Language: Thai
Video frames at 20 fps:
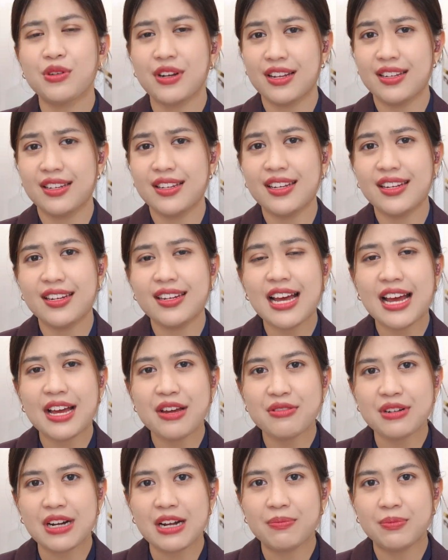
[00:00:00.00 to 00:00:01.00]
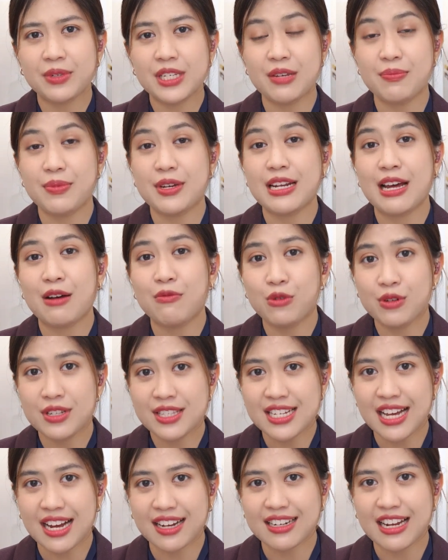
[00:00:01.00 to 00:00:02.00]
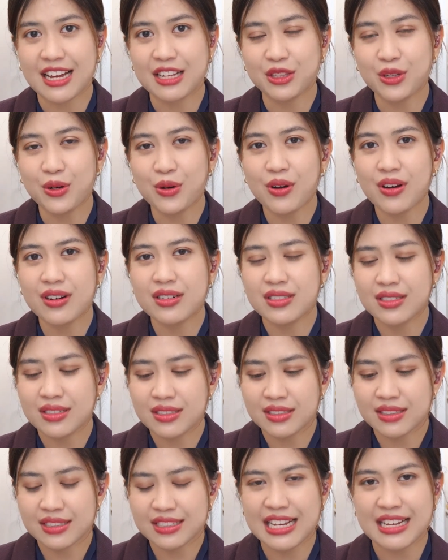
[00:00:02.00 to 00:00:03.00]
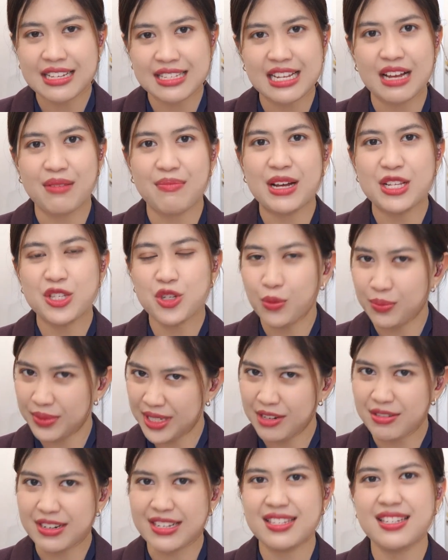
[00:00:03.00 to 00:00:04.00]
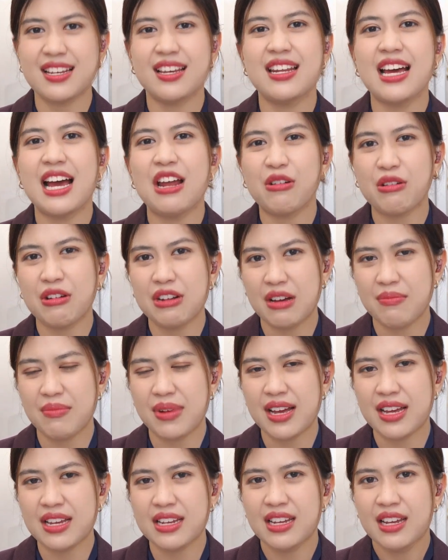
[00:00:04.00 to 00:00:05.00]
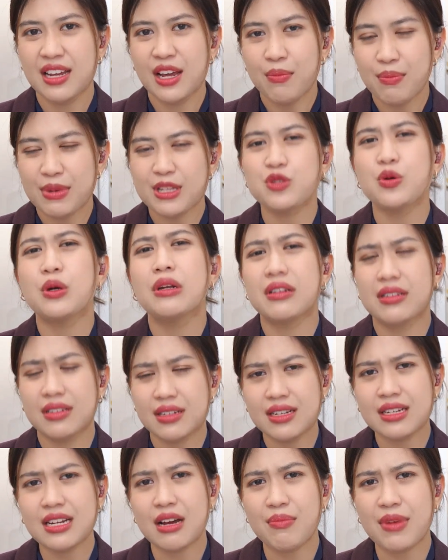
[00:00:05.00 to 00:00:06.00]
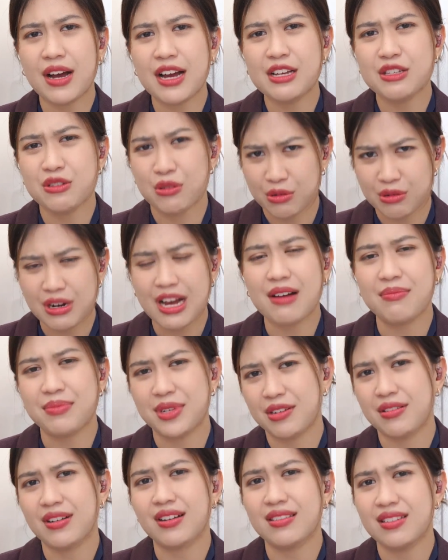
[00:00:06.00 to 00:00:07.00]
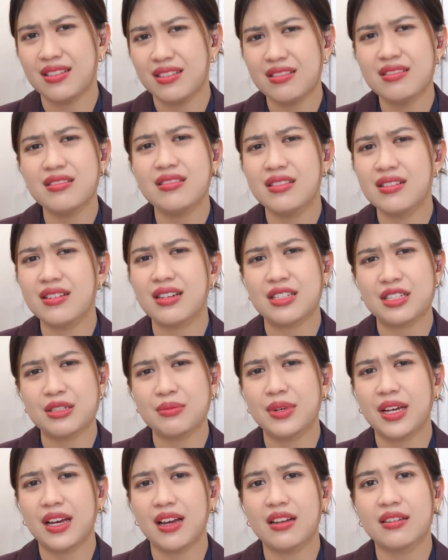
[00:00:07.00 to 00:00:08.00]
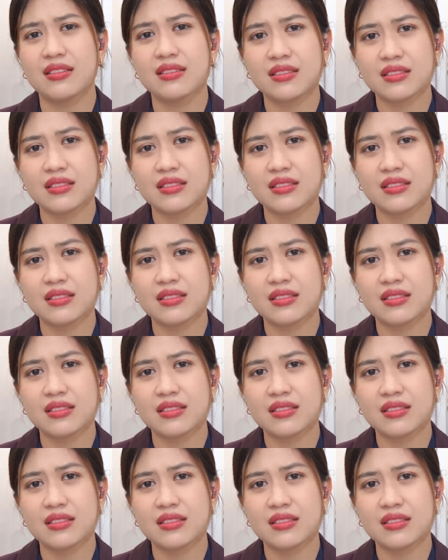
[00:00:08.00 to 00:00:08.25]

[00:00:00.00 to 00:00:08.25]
เครนที่ได้รับขีปนาวุธจากนาโตก็คือ ยังสามารถโจมตีรัสเซียได้แล้วก็ทำให้เป็นส่วนหนึ่งที่ทำให้สงครามในครั้งนี้ยืดเยื้อใช่ไหมคะ